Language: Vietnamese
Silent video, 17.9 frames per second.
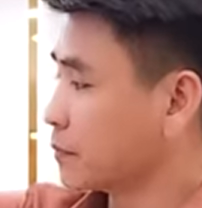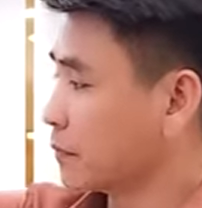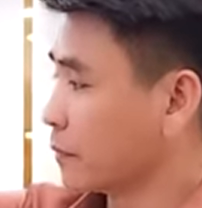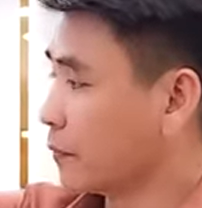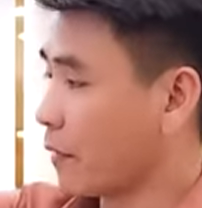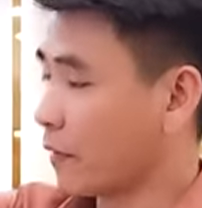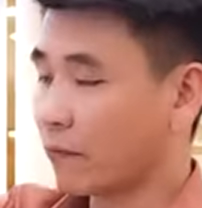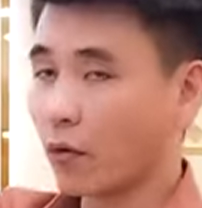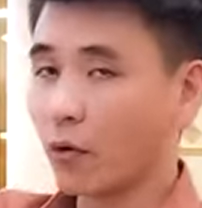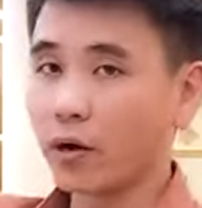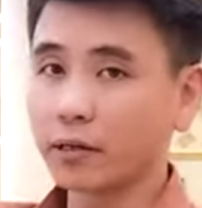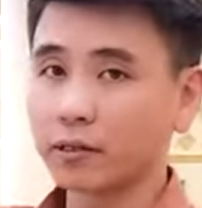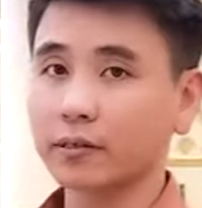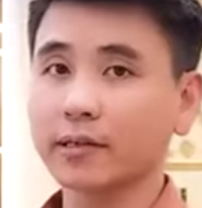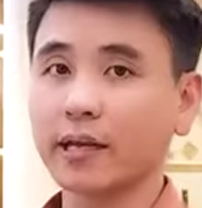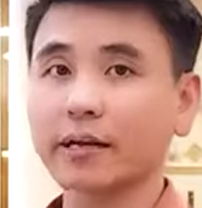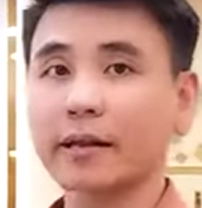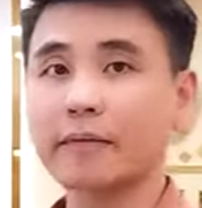nhưng mà vô hình
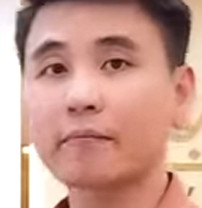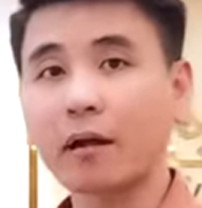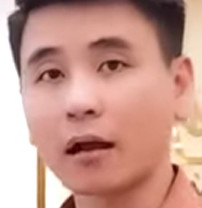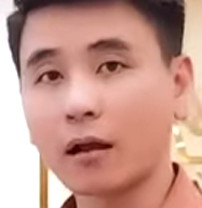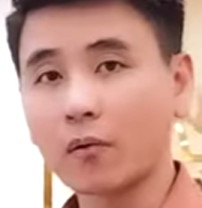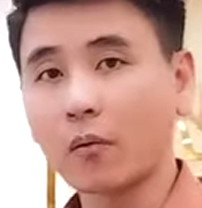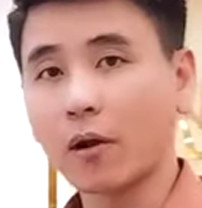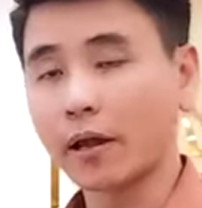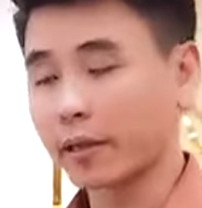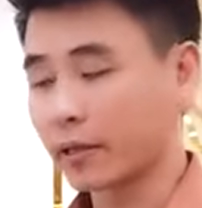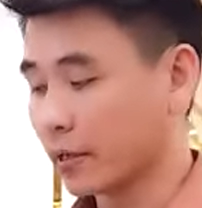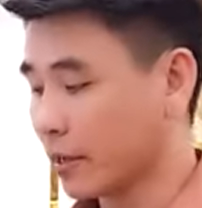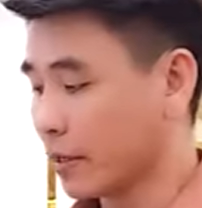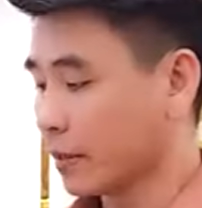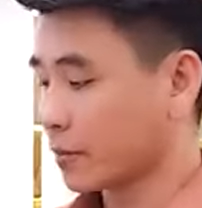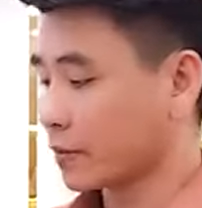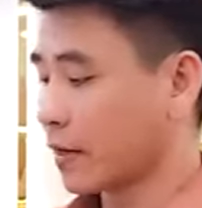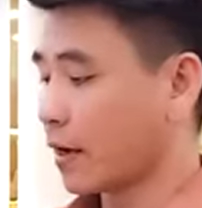chưa chắc đẹp bằng ở ngoài
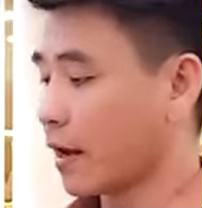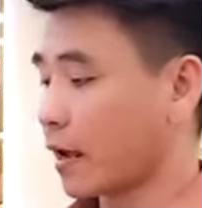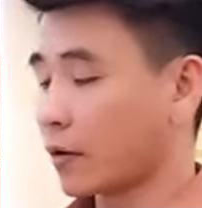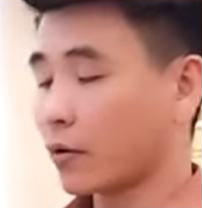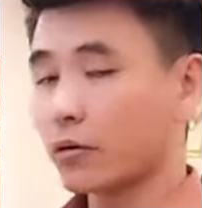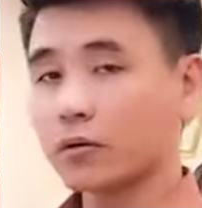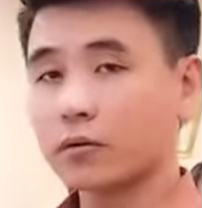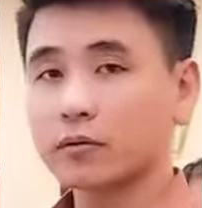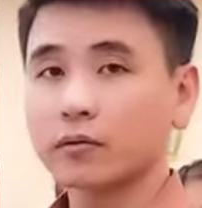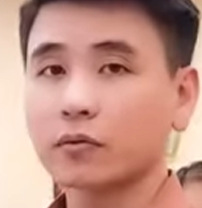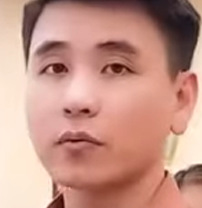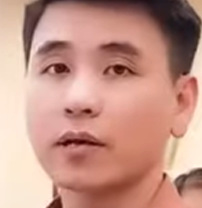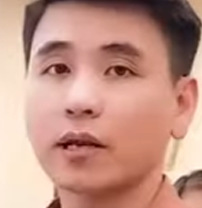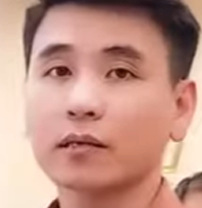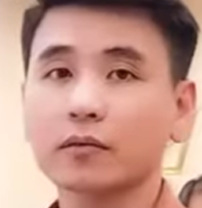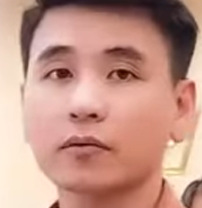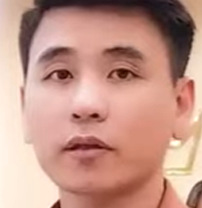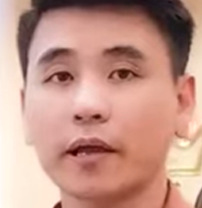nên là quý
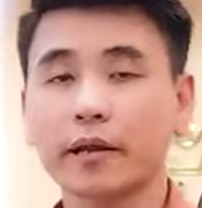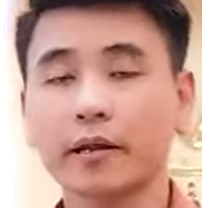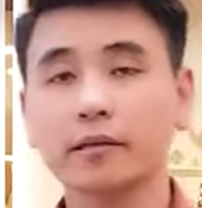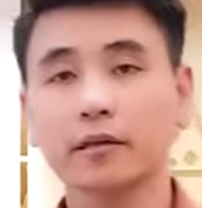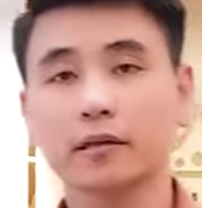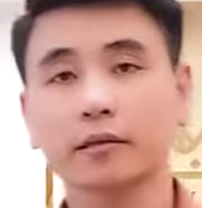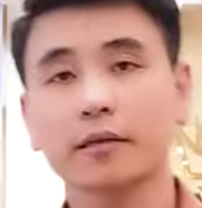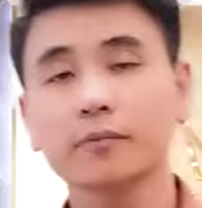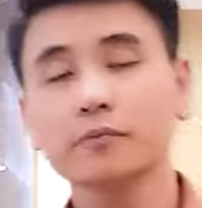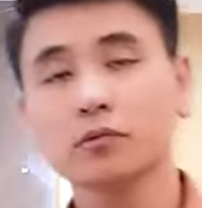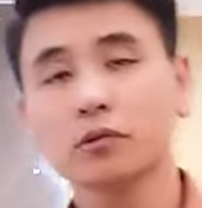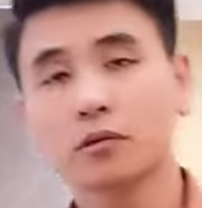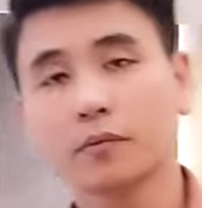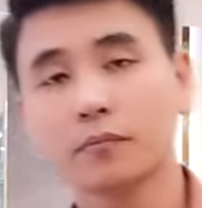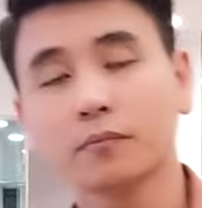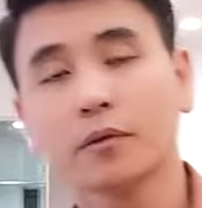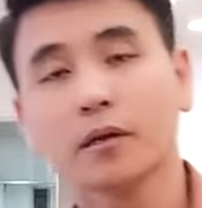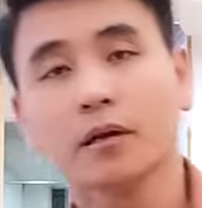khách có thể đến trực tiếp showroom